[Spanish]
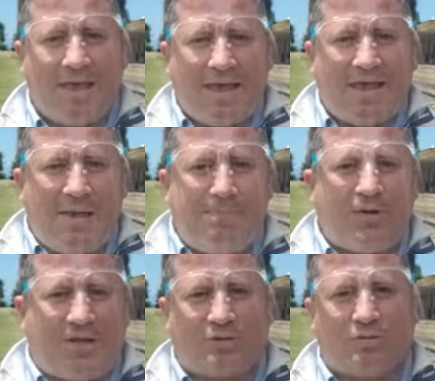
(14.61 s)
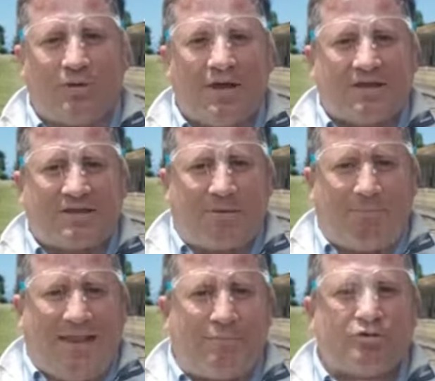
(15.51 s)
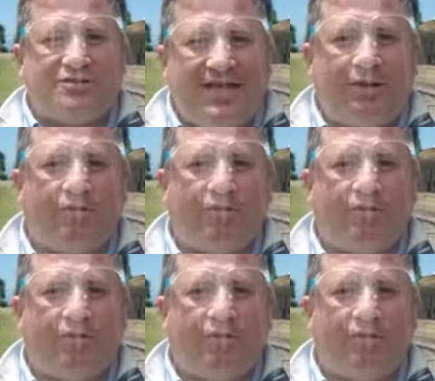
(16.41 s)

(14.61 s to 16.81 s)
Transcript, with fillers: Es por esto que esperamos llenos